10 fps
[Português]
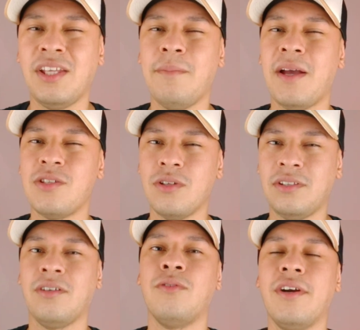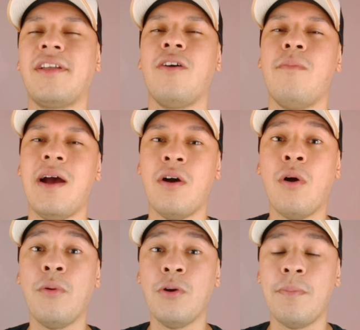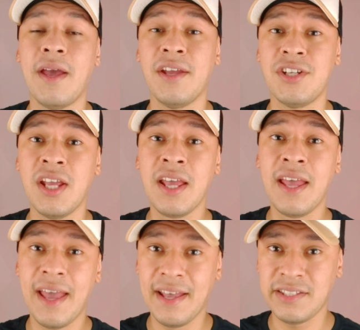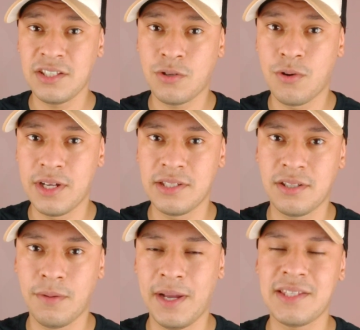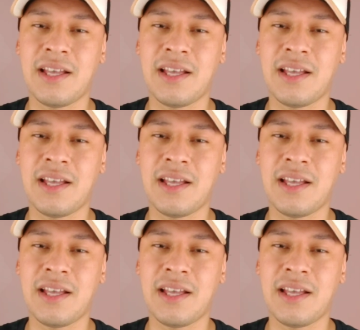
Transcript: Tem mais outra cor que é o marrom e o bege, essas cores estão mais